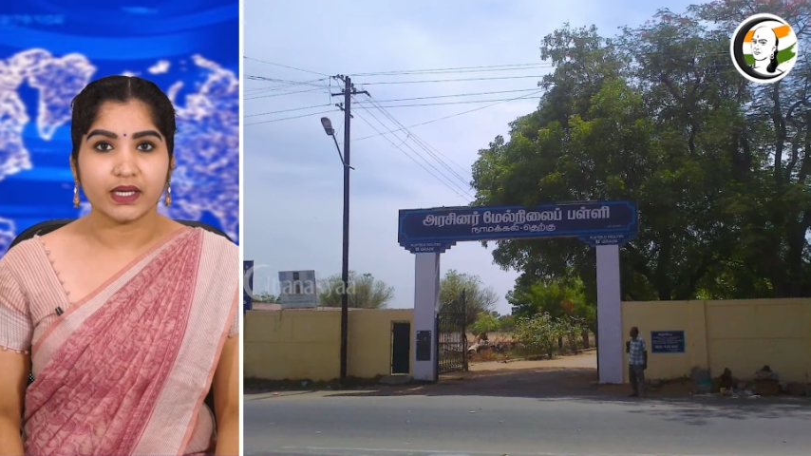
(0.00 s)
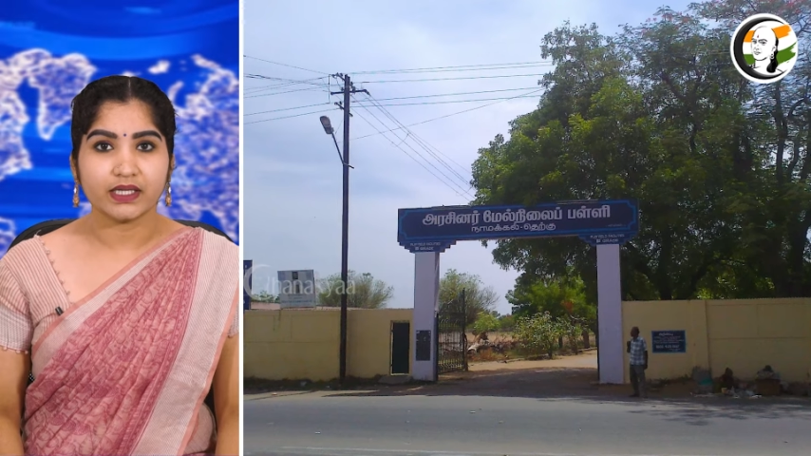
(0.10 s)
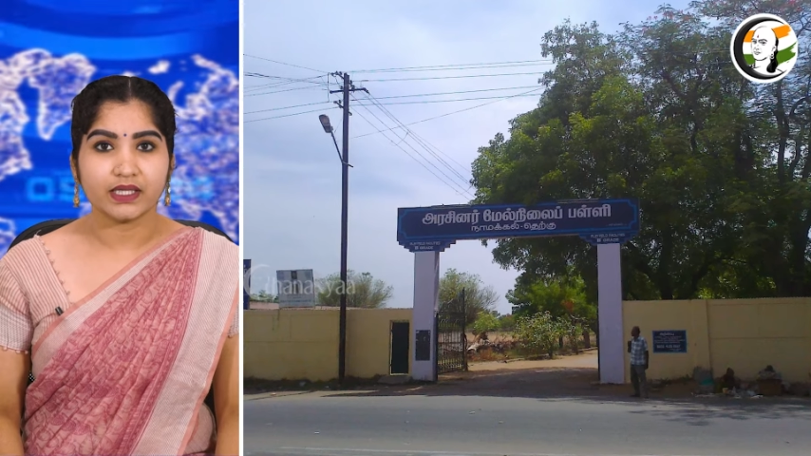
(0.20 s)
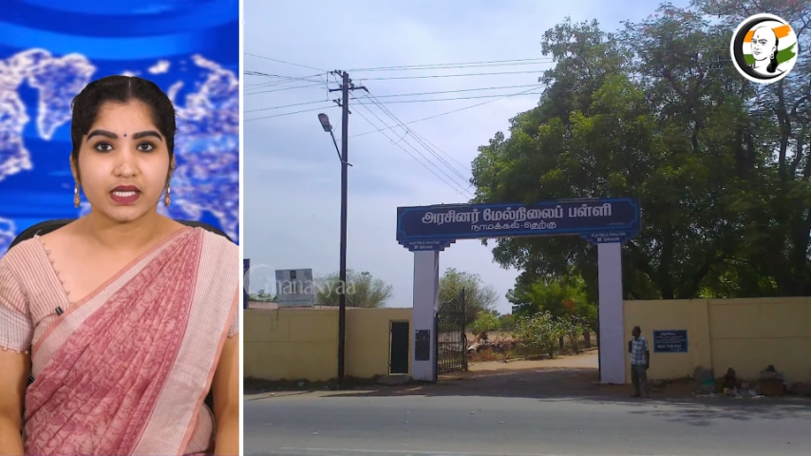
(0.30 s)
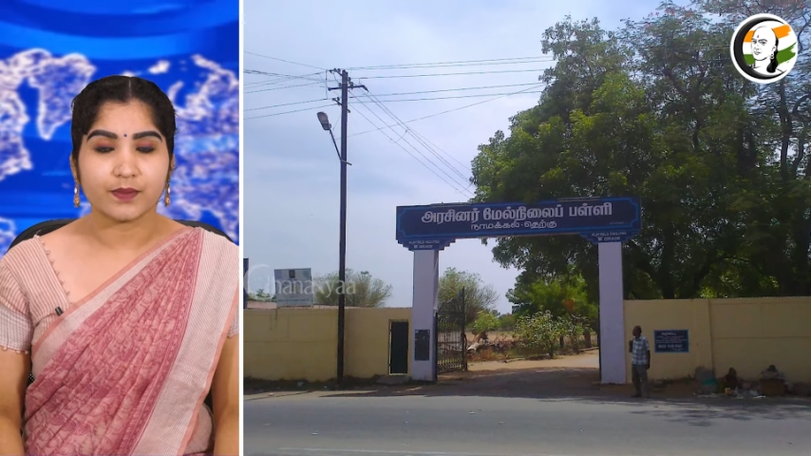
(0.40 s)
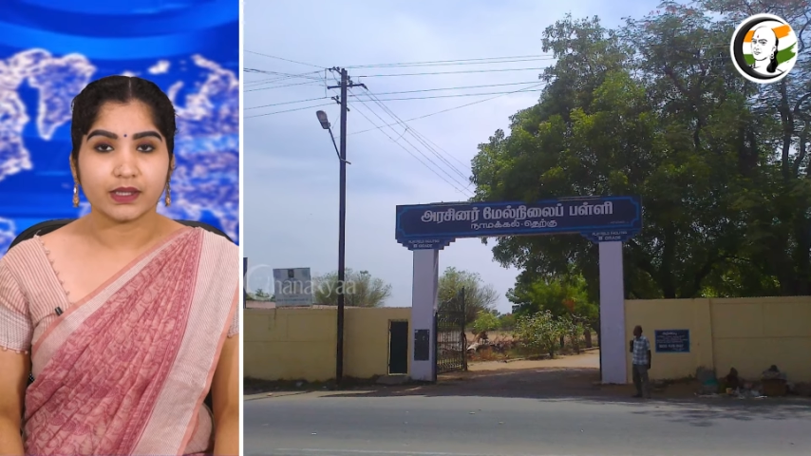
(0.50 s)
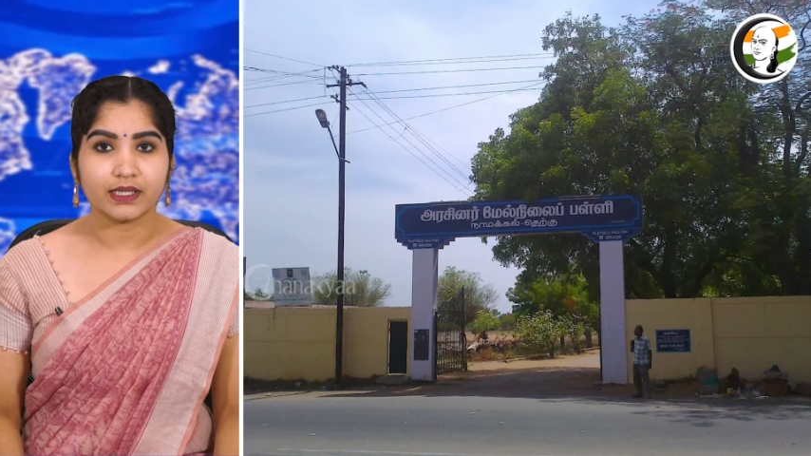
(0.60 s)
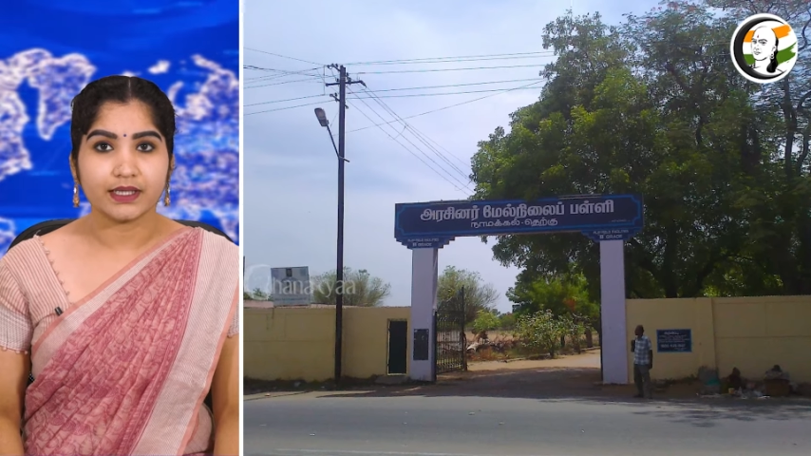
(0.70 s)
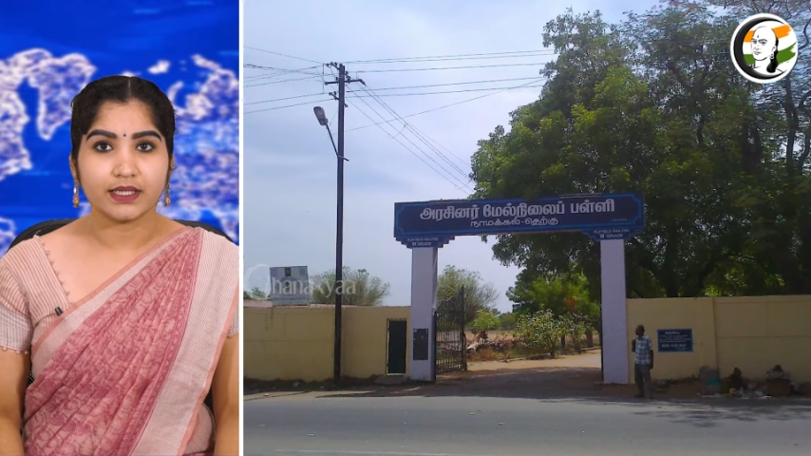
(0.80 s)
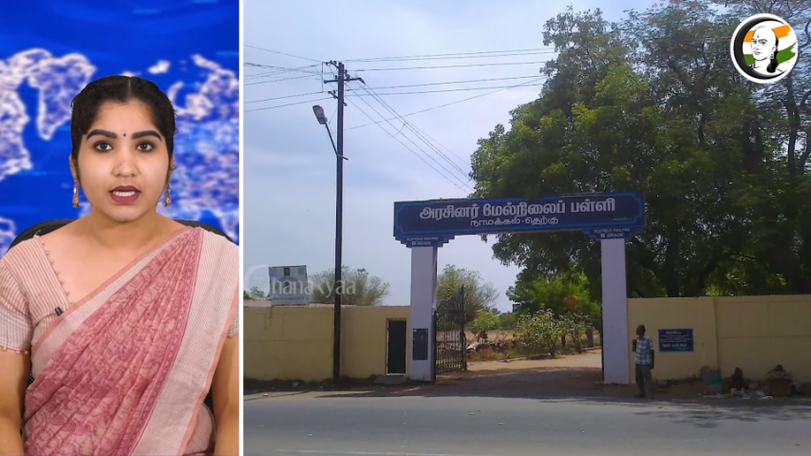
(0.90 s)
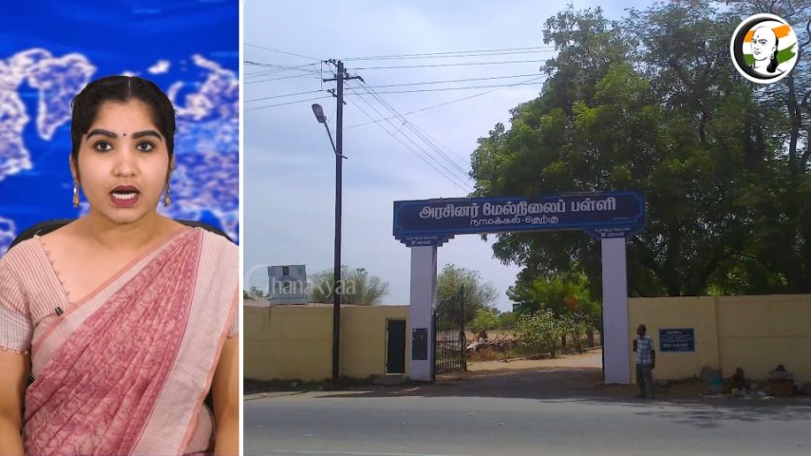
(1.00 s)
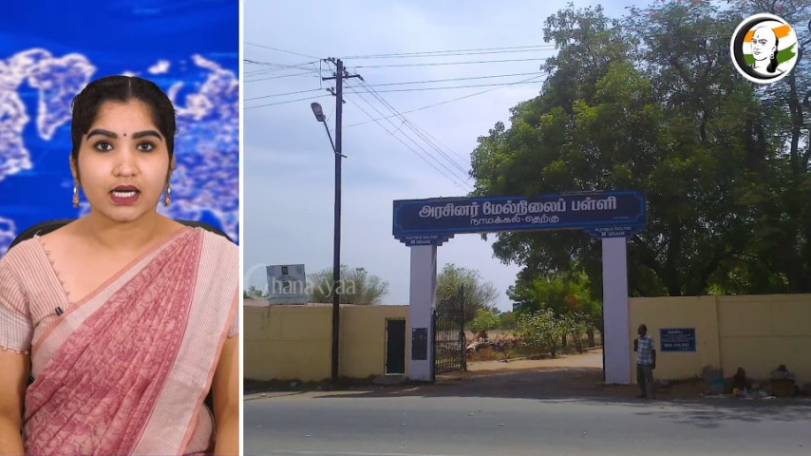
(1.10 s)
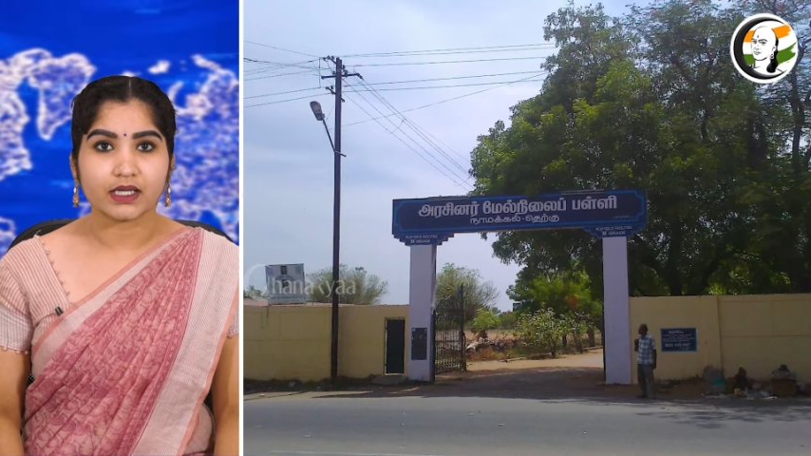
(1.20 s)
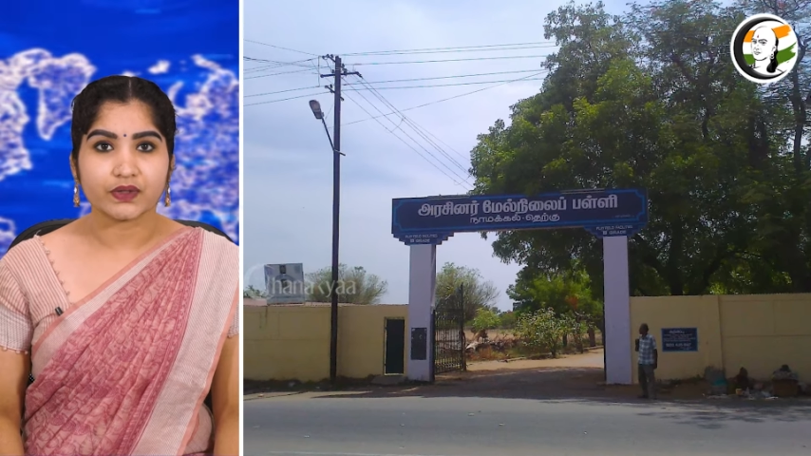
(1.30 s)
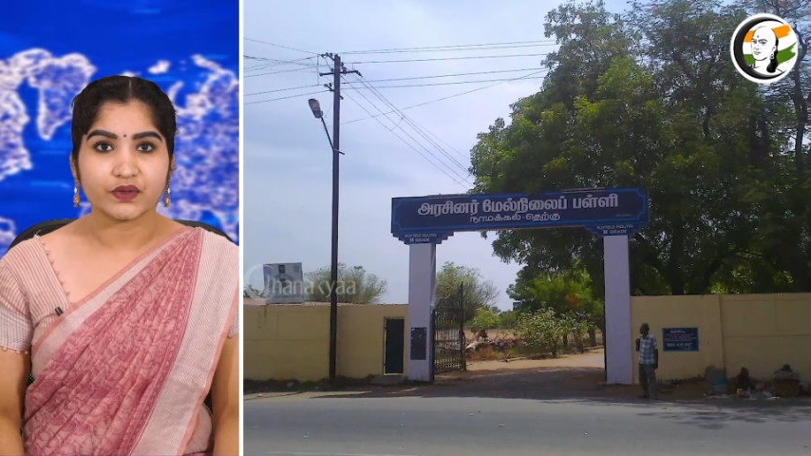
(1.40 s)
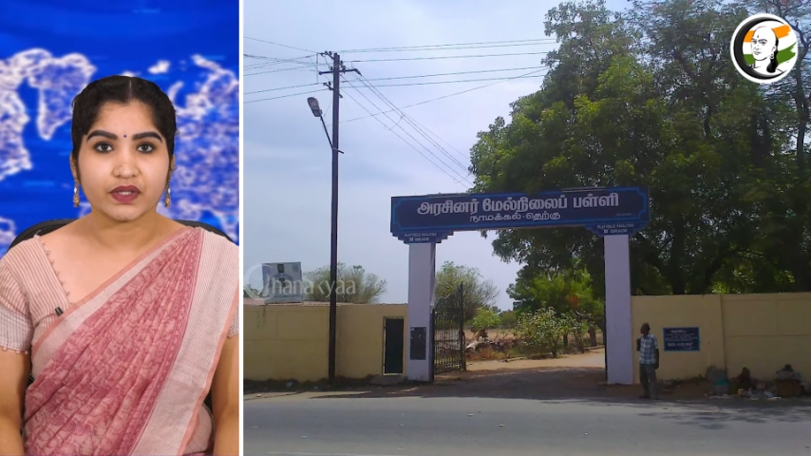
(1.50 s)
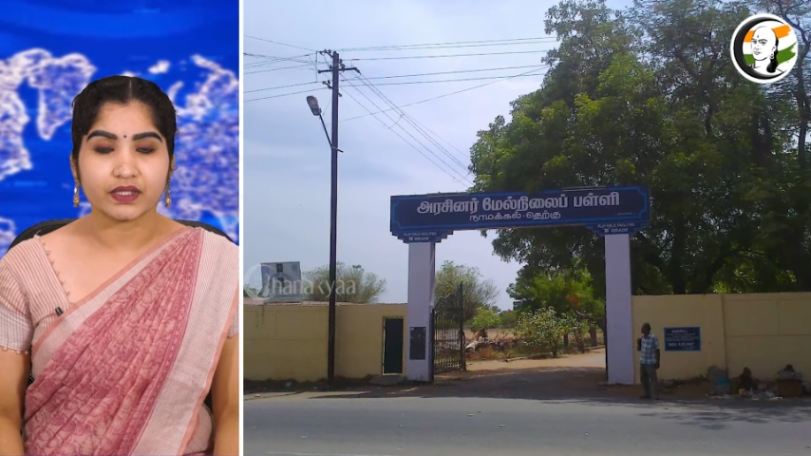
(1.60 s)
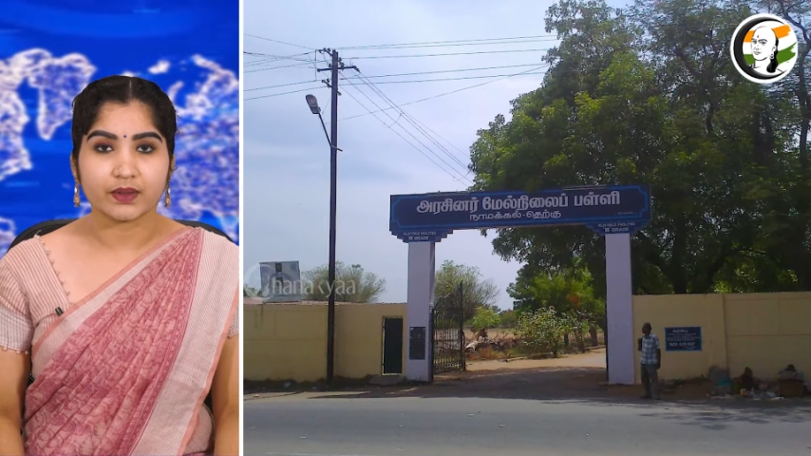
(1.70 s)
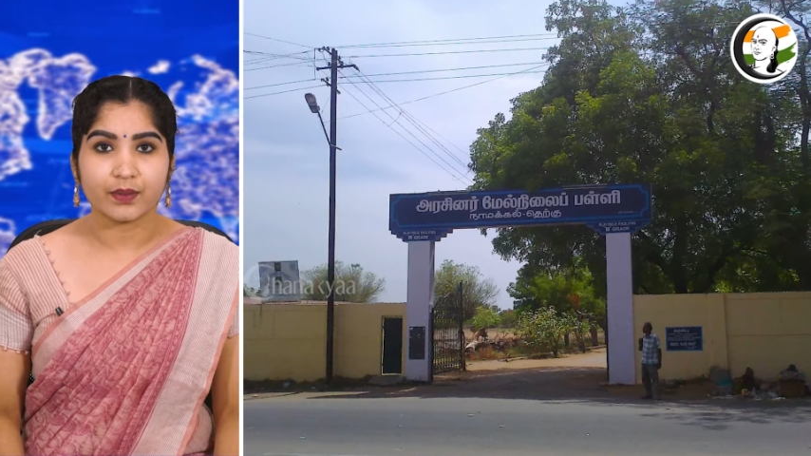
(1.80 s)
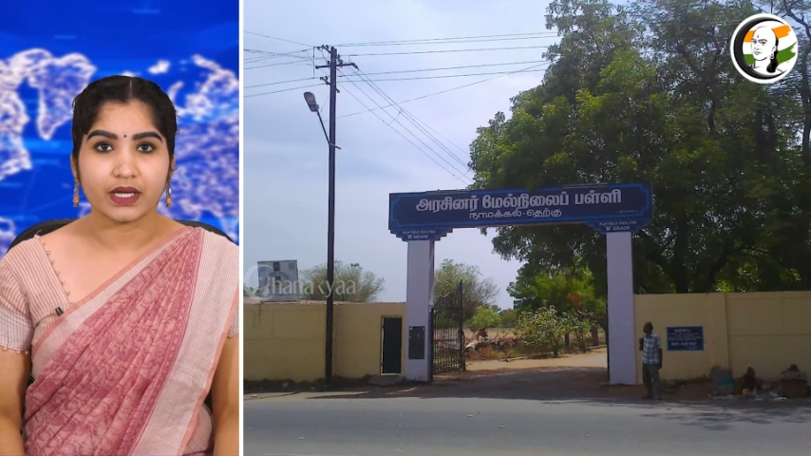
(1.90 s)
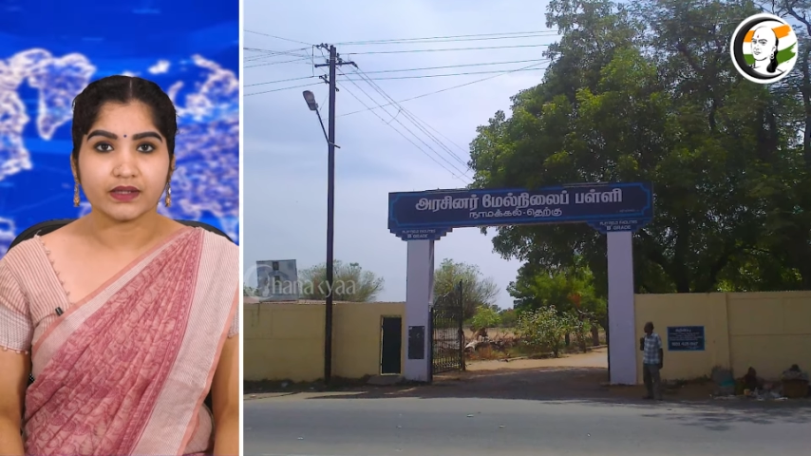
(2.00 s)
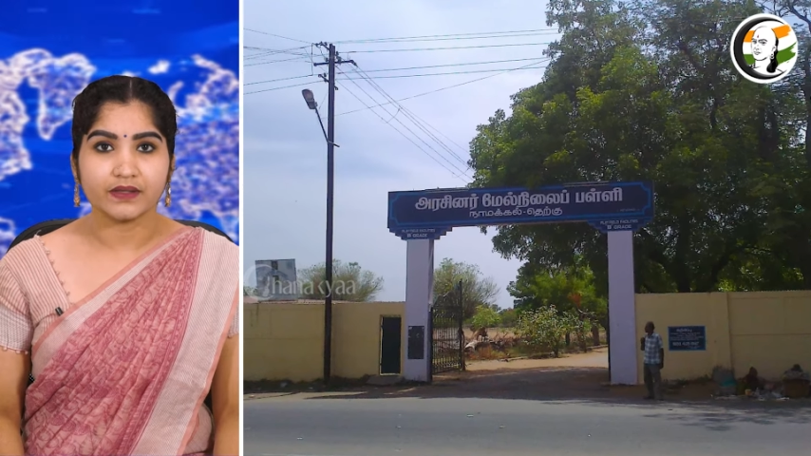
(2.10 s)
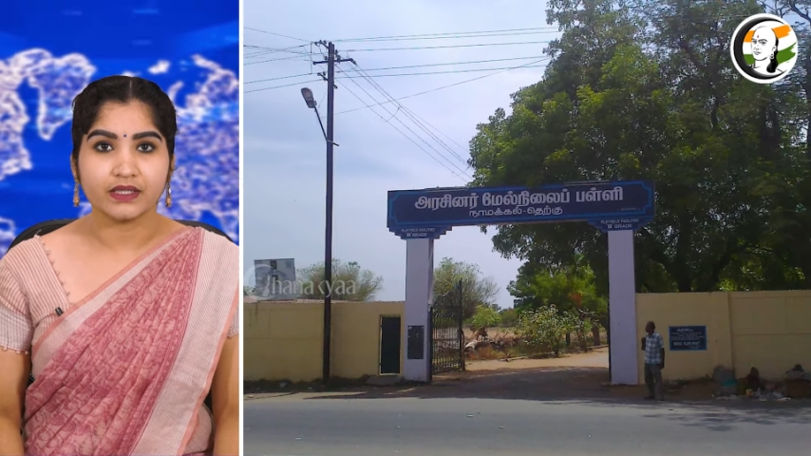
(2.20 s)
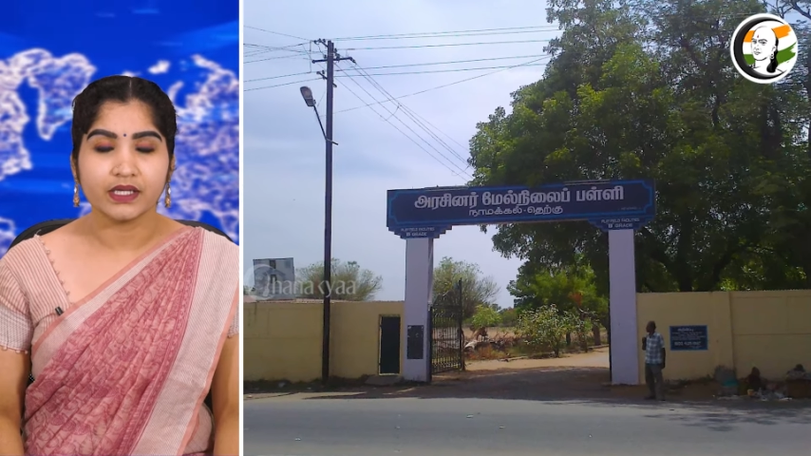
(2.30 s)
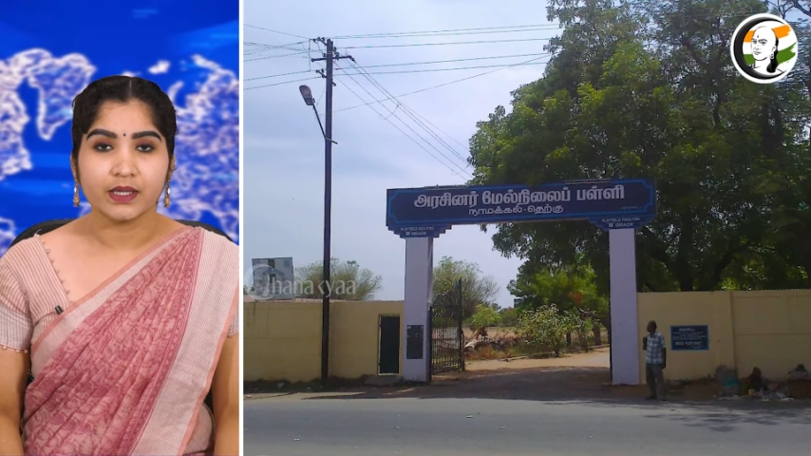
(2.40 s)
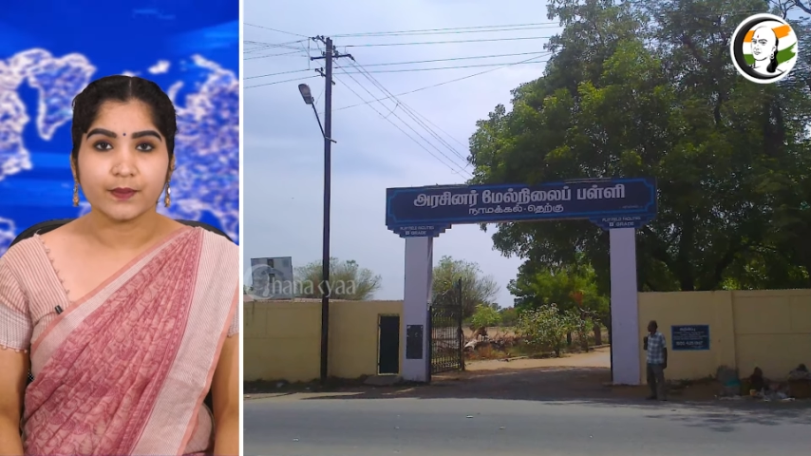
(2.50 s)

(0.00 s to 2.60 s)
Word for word: மேல்நிலைப் பள்ளியில் ஆகாஷ் என்ற மாணவன்